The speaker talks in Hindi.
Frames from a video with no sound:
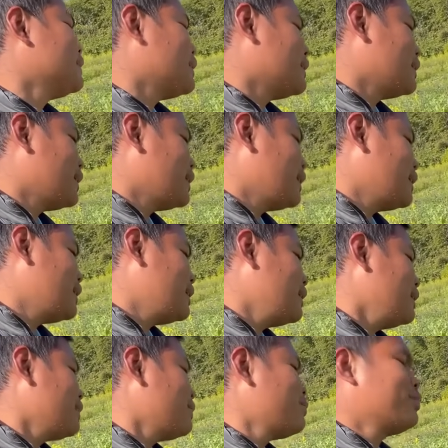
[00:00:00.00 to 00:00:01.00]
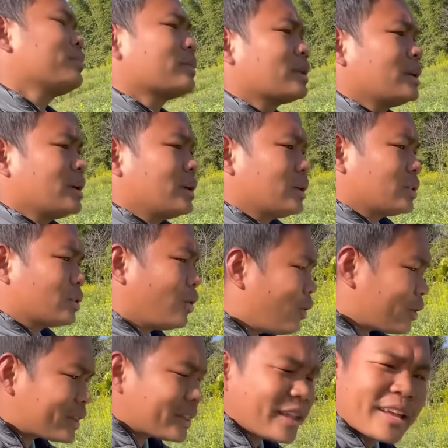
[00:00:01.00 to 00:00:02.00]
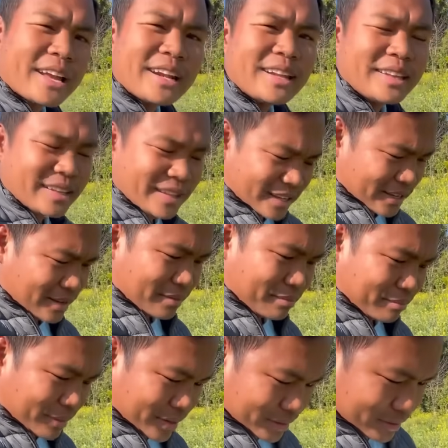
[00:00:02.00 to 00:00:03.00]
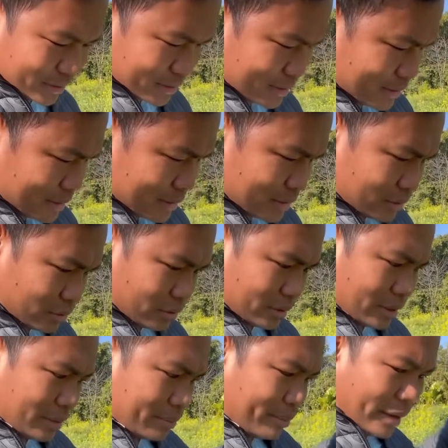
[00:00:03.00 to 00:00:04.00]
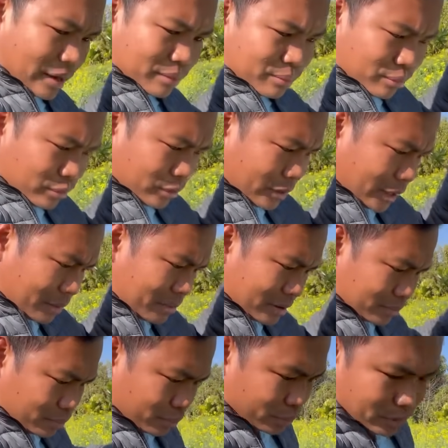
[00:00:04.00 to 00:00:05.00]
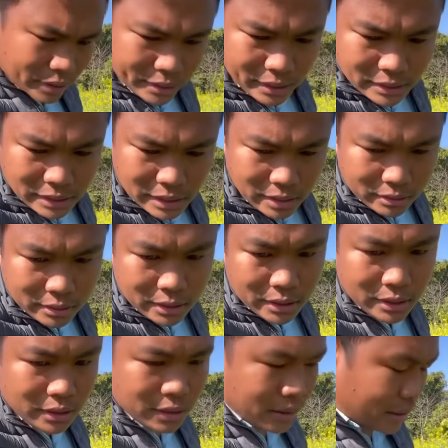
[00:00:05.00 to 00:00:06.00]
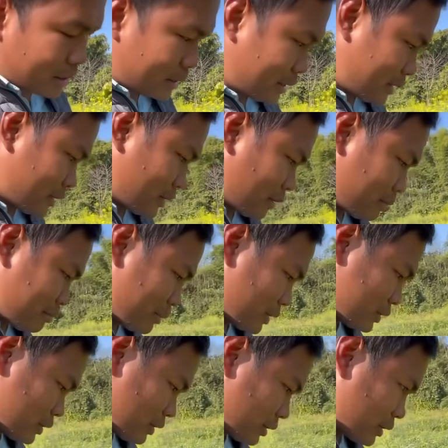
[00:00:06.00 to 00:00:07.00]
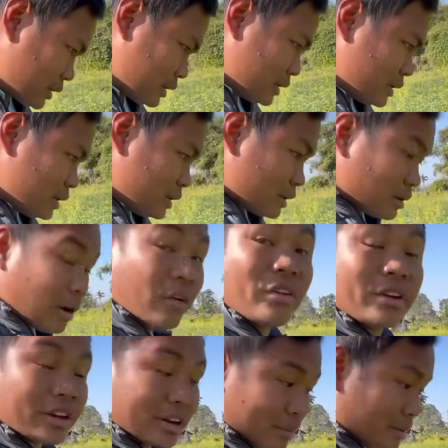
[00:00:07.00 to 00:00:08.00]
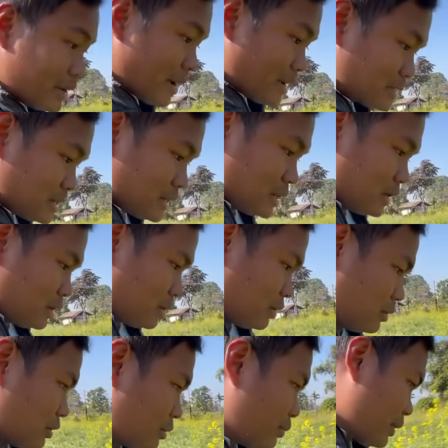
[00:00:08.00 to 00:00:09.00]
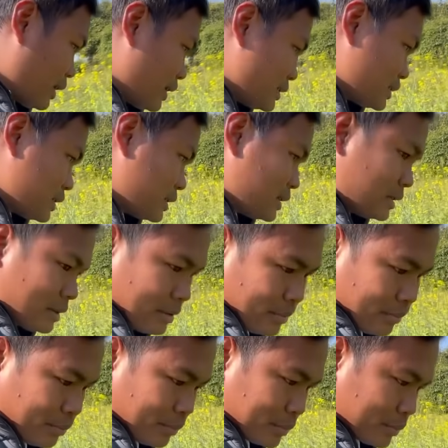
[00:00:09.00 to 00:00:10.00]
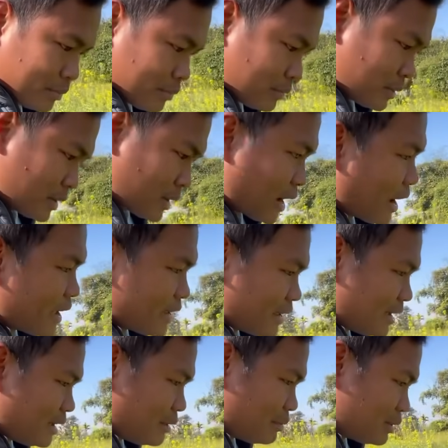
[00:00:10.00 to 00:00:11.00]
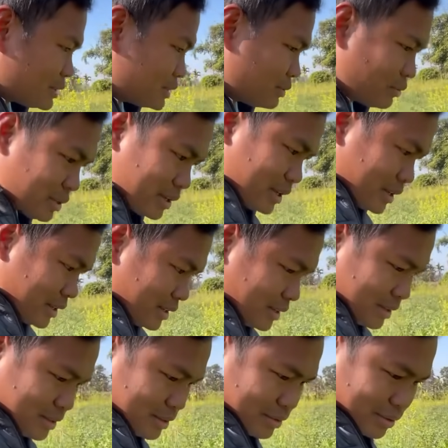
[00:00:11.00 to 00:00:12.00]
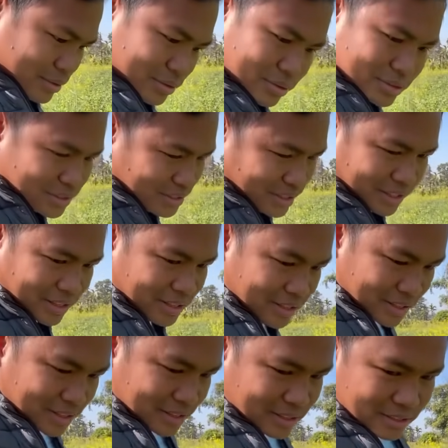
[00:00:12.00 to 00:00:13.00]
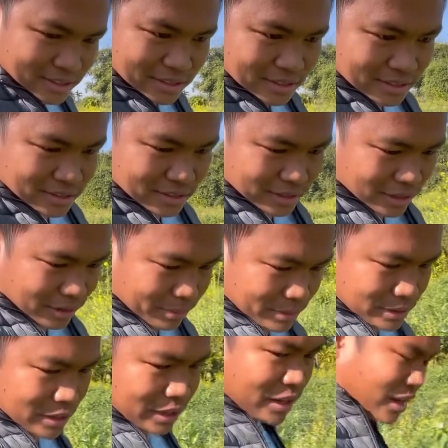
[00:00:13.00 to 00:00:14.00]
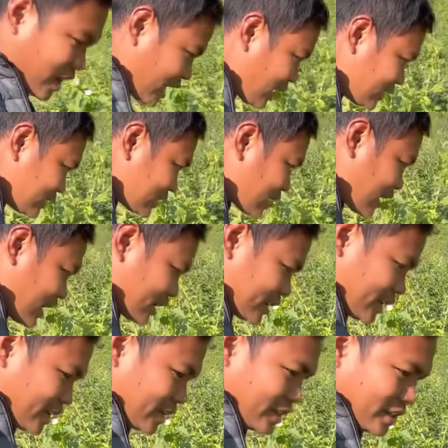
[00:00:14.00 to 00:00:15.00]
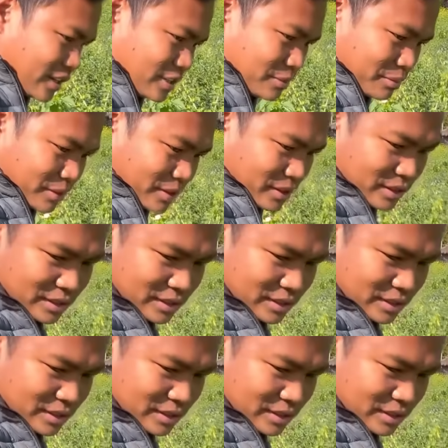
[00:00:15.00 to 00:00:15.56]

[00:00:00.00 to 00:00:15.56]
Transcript: ये थोड़ने के लिए मटर तो ये बैग एक बैग फूल लेके जाऊँगा घर की तरफ मटर काफ़ी गर्मी गैस और प्लस खाएंगे बस वही और कुछ नहीं काफ़ी सारा कांटे हैं यार इसमें